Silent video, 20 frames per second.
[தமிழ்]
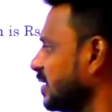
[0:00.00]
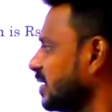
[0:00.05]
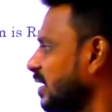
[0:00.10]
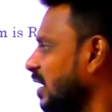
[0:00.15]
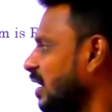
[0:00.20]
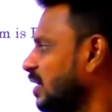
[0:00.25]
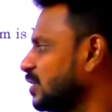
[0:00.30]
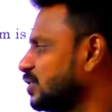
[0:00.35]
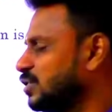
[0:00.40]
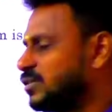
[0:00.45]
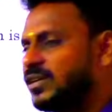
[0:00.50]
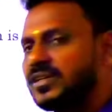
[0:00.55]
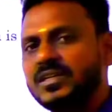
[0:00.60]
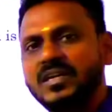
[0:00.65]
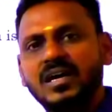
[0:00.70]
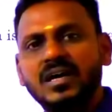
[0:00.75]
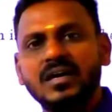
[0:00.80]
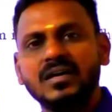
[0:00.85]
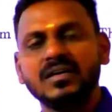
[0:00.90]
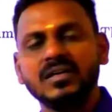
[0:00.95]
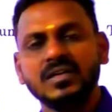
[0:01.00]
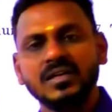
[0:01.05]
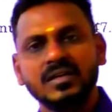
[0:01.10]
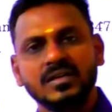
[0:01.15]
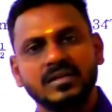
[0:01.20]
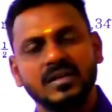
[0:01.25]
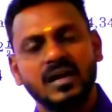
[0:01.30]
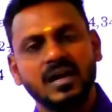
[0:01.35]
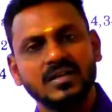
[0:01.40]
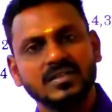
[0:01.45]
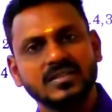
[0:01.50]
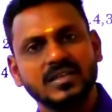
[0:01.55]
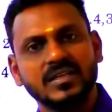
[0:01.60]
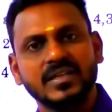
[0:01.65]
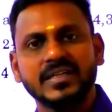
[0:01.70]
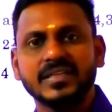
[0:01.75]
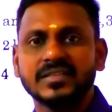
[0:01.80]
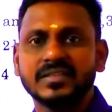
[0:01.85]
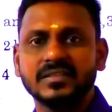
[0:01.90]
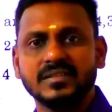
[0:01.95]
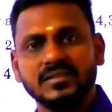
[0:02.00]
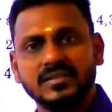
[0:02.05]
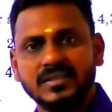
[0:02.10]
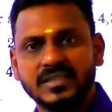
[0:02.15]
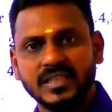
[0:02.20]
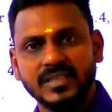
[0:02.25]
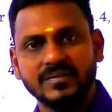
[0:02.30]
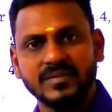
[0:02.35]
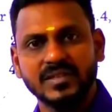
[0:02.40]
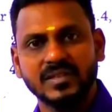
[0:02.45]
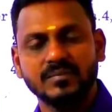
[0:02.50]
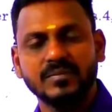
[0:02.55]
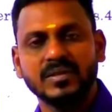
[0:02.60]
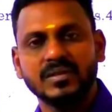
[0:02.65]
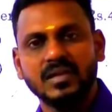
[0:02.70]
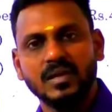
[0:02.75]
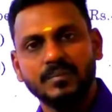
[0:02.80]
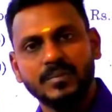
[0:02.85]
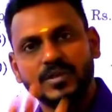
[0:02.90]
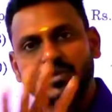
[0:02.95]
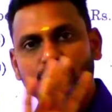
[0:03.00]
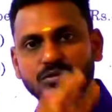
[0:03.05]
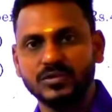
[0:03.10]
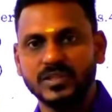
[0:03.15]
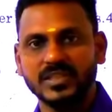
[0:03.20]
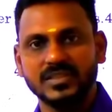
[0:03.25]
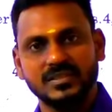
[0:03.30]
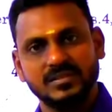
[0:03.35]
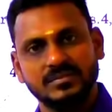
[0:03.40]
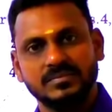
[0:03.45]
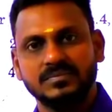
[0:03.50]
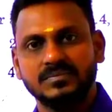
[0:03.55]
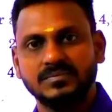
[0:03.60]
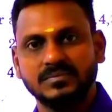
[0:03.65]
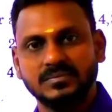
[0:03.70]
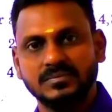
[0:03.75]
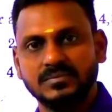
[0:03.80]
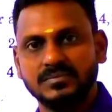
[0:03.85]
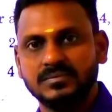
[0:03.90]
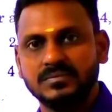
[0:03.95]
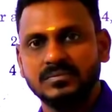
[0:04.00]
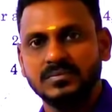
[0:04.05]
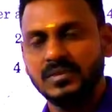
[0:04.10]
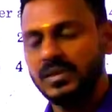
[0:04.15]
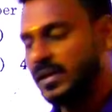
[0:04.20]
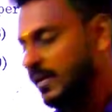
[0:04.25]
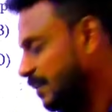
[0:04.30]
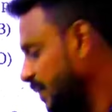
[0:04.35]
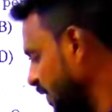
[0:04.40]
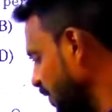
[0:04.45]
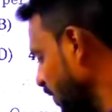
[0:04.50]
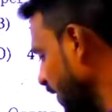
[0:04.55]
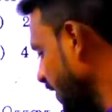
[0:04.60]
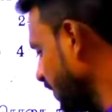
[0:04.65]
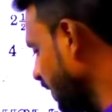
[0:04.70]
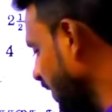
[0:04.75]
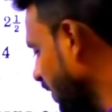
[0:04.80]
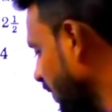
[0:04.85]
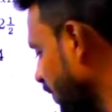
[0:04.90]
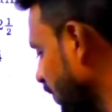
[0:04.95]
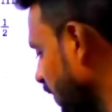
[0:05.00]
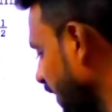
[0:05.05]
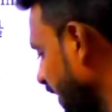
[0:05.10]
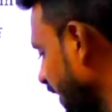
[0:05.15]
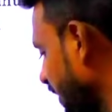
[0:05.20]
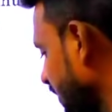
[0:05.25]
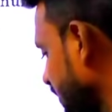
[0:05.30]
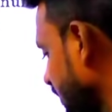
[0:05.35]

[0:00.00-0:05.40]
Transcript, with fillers: நாலு ஜீரோ இருக்கா நாலு நாள் என்னது ஈவன் நம்பர் அப்போ டூ இயர்ஸ் ஓகேவா ஓகே அடுத்த